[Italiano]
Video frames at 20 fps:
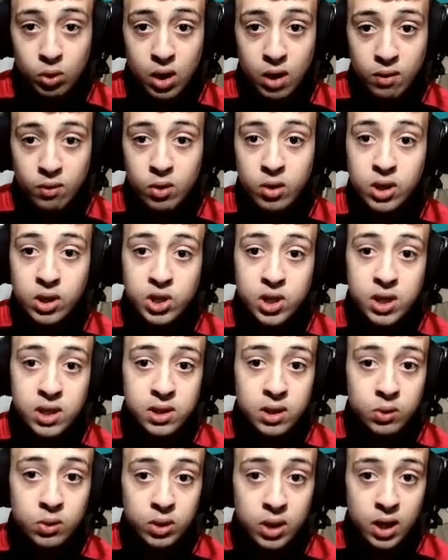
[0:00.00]
lavoro che c'era
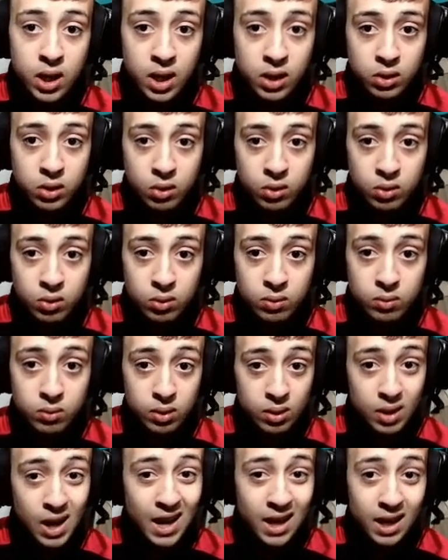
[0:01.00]
stato dietro,
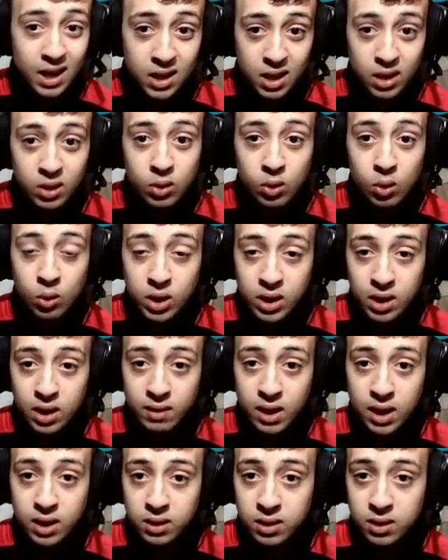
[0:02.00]
aggredendolo lì
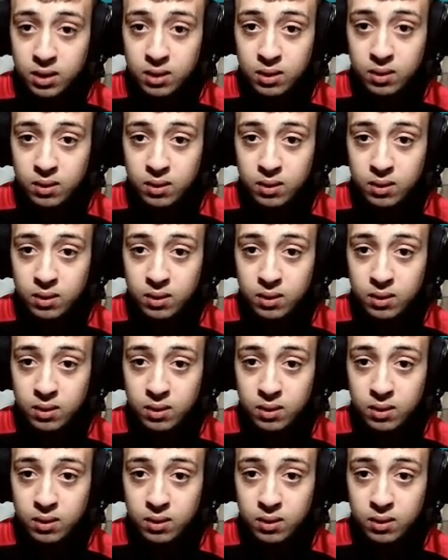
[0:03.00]
davanti?